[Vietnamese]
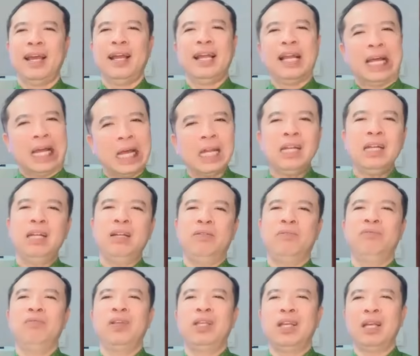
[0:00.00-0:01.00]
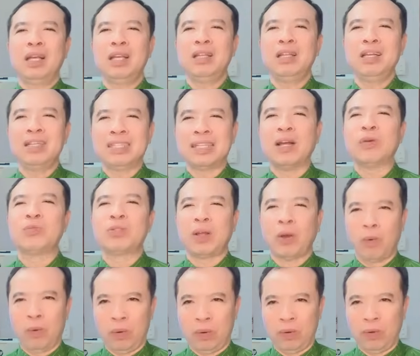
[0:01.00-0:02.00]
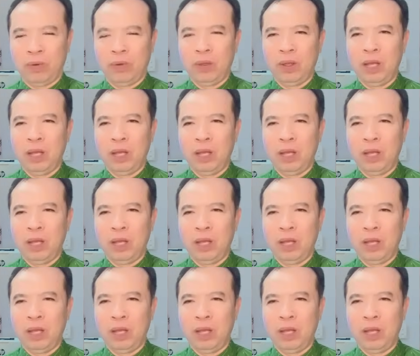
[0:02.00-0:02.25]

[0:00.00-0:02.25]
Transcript: hay là cắt đứt với những cái tương giao xấu